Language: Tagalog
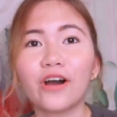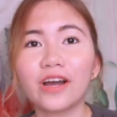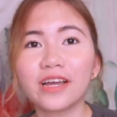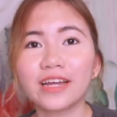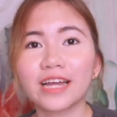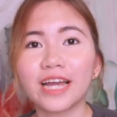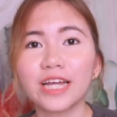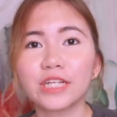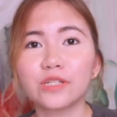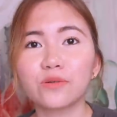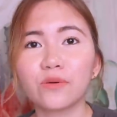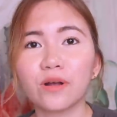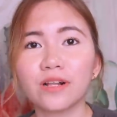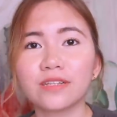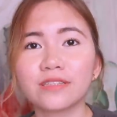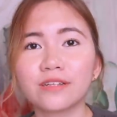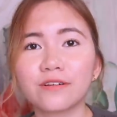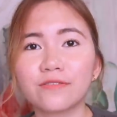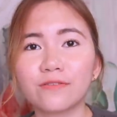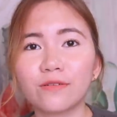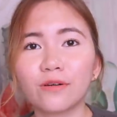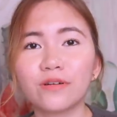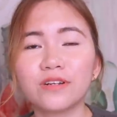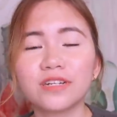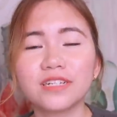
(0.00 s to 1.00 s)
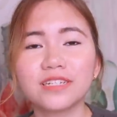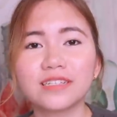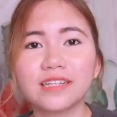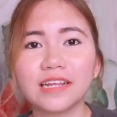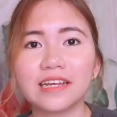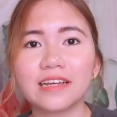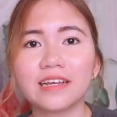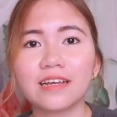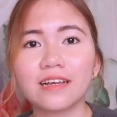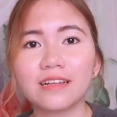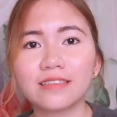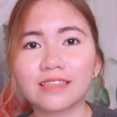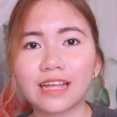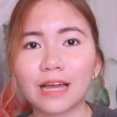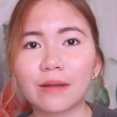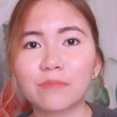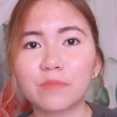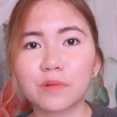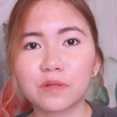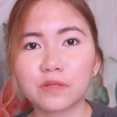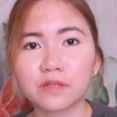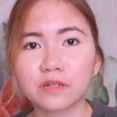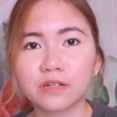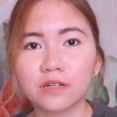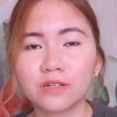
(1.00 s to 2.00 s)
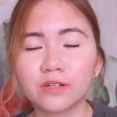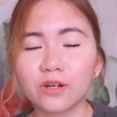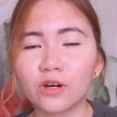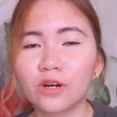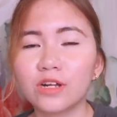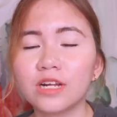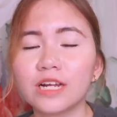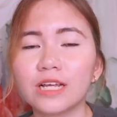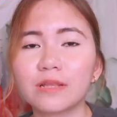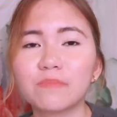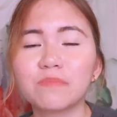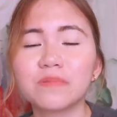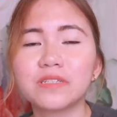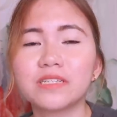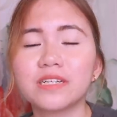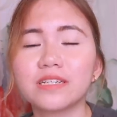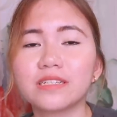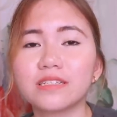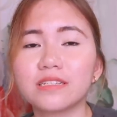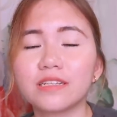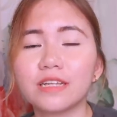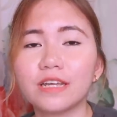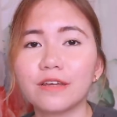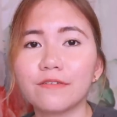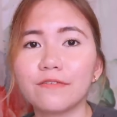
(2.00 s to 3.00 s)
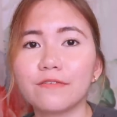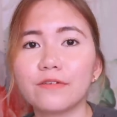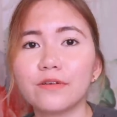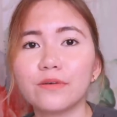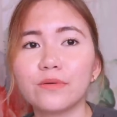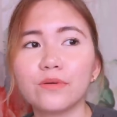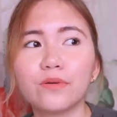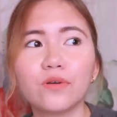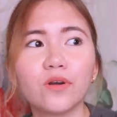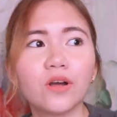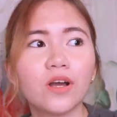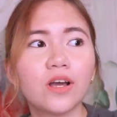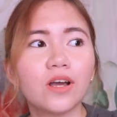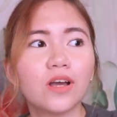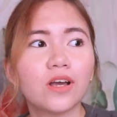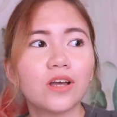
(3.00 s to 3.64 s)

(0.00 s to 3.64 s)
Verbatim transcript: Okay guys, while the phone is taking time to turn on, let me just give you